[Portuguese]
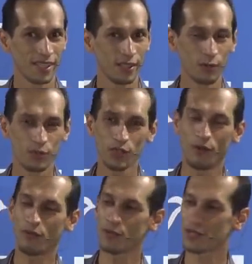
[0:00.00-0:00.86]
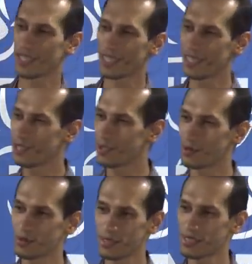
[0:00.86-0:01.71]
E eu digo a você que
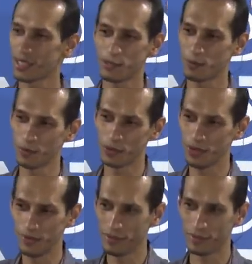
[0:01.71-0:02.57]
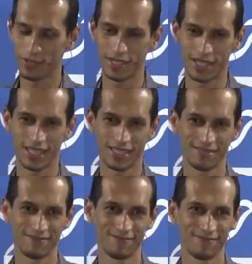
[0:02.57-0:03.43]
Jesus está disponível a você.
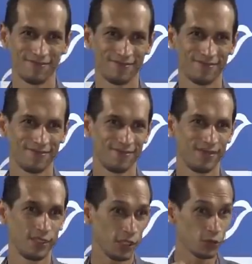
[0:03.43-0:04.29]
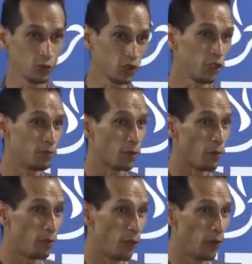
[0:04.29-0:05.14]
Jesus se
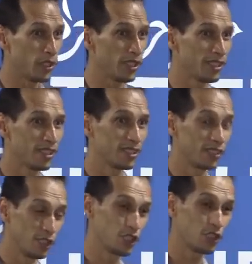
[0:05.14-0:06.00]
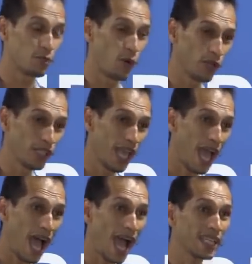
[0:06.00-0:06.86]
propõe, se dispõe
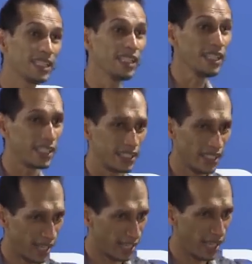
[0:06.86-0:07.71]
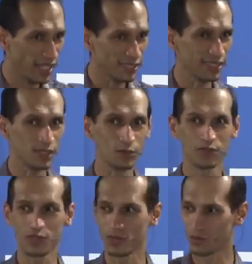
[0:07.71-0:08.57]
a ir na casa do
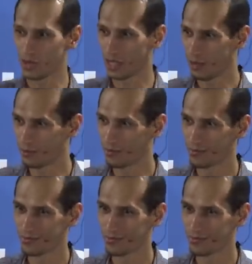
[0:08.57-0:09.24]
centurião.